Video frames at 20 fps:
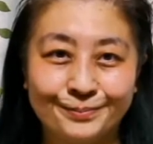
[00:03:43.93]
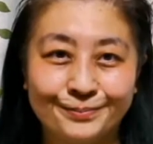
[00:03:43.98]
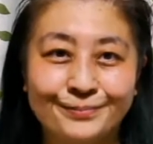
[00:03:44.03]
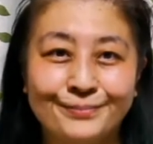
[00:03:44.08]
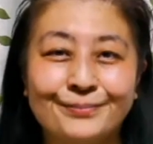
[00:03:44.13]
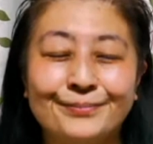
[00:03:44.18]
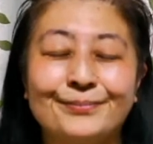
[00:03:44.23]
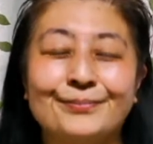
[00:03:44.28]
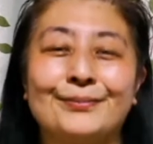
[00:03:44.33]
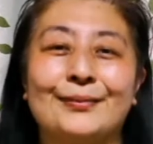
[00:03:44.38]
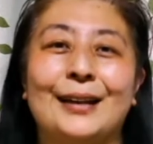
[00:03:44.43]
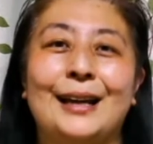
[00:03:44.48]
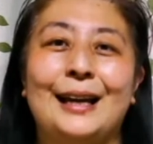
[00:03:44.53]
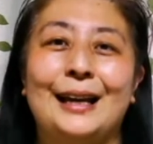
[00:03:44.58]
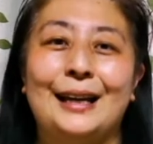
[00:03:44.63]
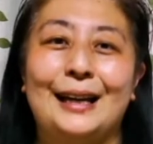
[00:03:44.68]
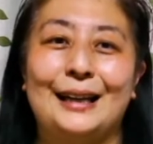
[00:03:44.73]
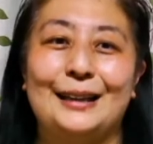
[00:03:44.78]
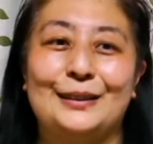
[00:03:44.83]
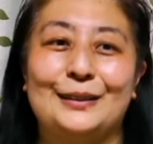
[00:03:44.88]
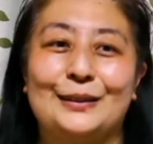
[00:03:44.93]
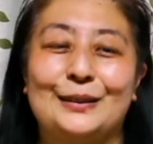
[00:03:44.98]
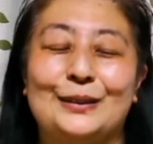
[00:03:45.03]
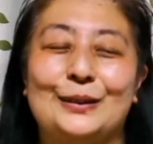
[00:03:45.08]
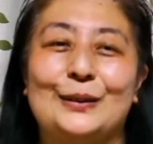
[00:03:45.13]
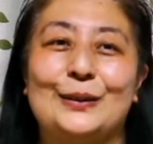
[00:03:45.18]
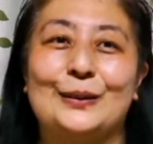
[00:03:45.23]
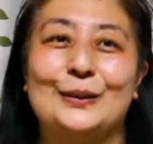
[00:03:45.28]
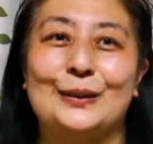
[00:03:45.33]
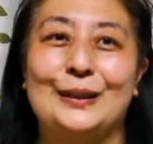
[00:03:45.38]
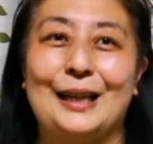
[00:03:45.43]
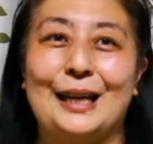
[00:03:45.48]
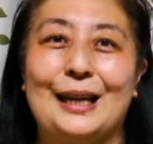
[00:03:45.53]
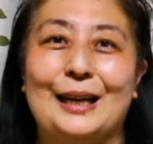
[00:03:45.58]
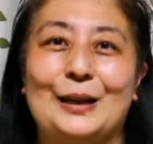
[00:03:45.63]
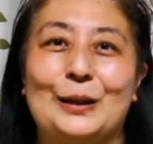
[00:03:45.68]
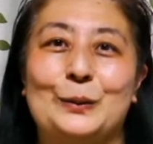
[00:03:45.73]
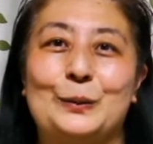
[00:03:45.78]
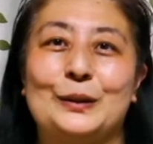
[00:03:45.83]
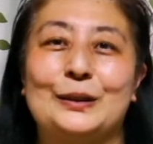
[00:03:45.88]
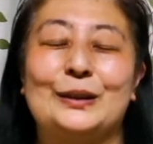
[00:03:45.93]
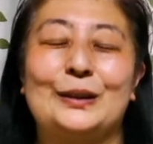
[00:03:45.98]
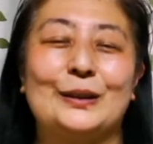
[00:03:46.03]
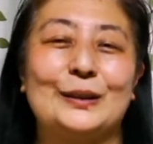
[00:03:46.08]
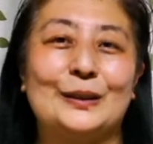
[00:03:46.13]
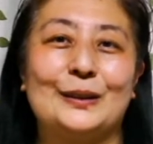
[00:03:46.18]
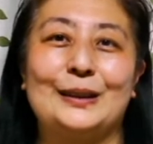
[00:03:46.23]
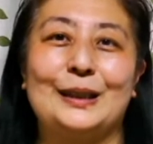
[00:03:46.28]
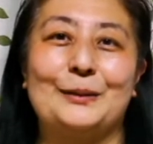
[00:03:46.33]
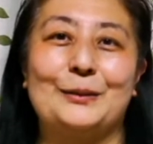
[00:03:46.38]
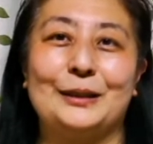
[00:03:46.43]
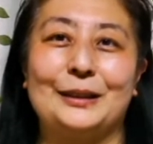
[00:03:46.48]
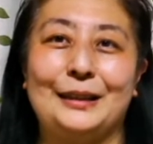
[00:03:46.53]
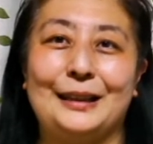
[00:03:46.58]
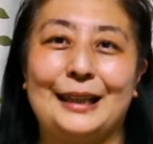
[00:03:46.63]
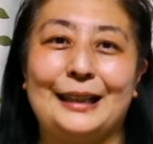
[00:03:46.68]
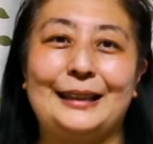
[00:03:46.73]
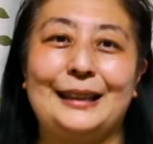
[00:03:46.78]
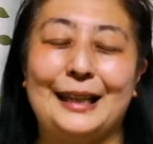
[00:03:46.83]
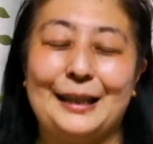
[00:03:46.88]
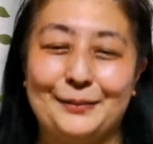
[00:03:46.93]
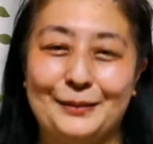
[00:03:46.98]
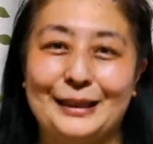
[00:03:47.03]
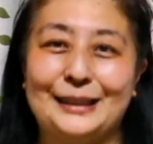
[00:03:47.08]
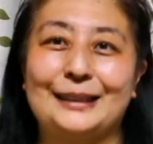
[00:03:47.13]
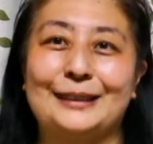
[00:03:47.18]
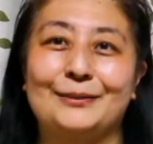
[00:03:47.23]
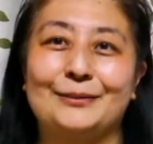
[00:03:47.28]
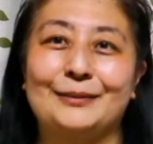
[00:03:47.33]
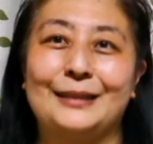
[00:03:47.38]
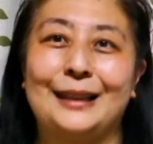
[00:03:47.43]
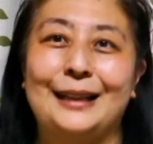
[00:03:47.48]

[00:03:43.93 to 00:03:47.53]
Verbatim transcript: うんあのすごくね面白そうなものになっています